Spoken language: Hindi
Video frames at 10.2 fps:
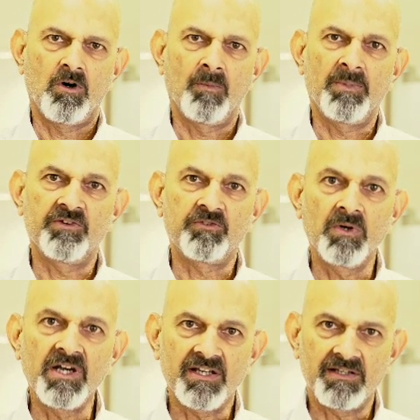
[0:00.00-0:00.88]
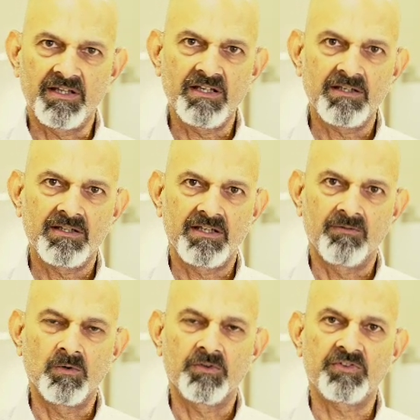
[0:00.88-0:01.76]
अपॉर्चुनिटी दे
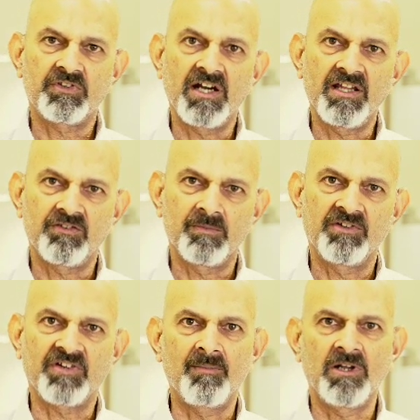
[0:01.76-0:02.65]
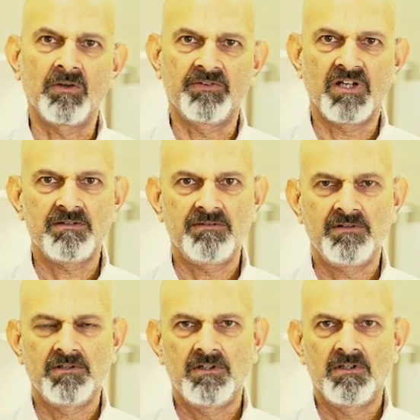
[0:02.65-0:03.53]
कि वो स्टडीज़ में शामिल हो जाएं
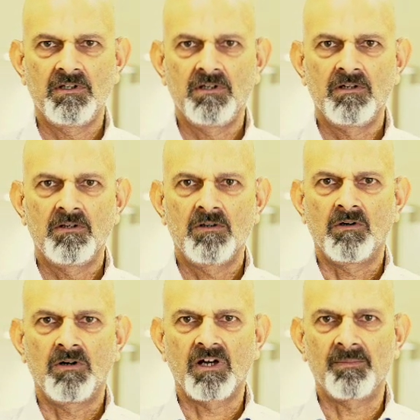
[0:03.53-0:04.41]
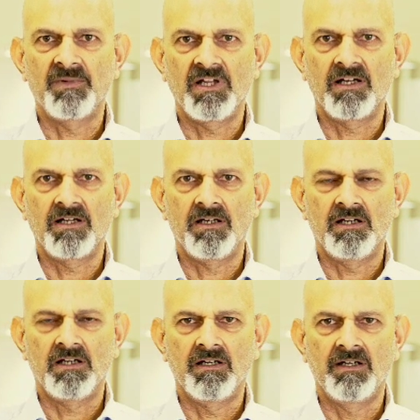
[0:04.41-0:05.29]
और अपना
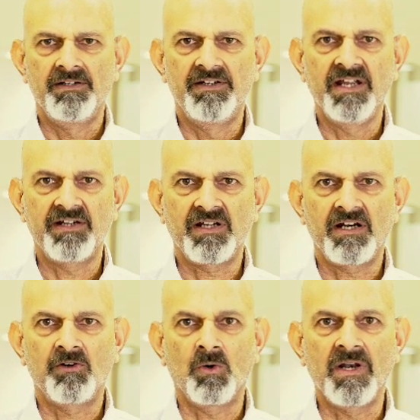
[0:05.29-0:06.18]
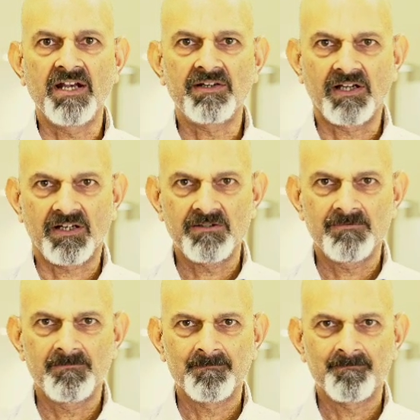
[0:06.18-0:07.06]
डेटा डोनेट करें
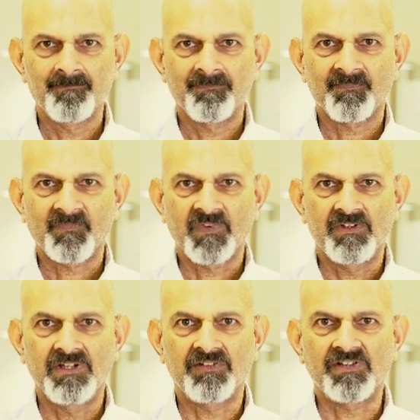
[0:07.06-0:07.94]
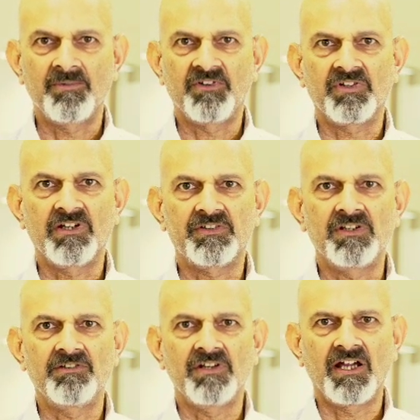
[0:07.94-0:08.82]
ये सब रिसर्च
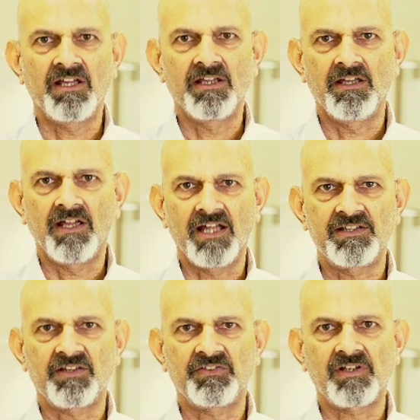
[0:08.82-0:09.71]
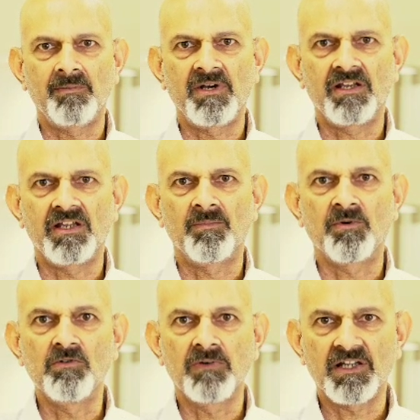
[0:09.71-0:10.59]
की जाए एथिक्स कमेटी
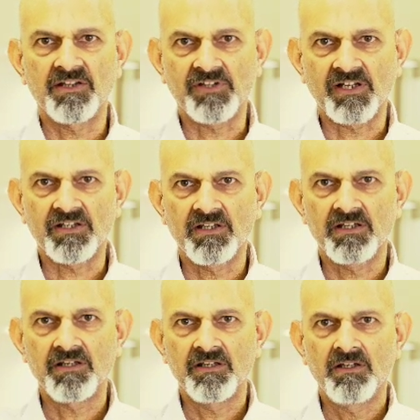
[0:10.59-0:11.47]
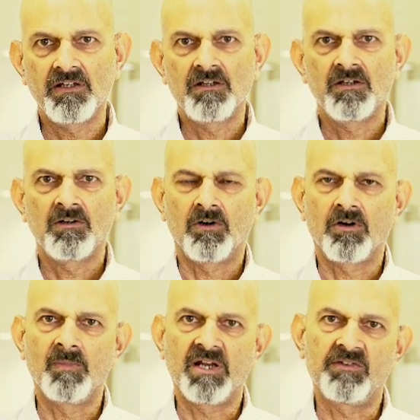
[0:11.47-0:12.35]
अप्रूवल के ज़रिए
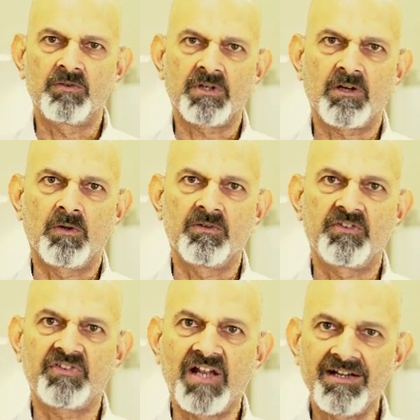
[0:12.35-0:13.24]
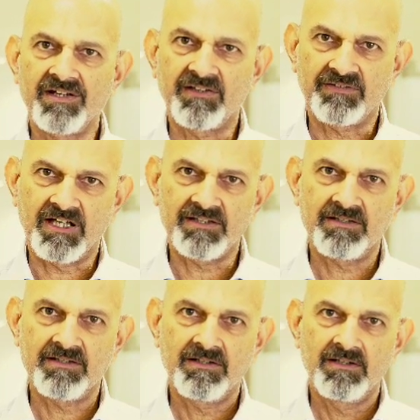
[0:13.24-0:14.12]
और मरीज़ों के कॉन्सेंट के साथ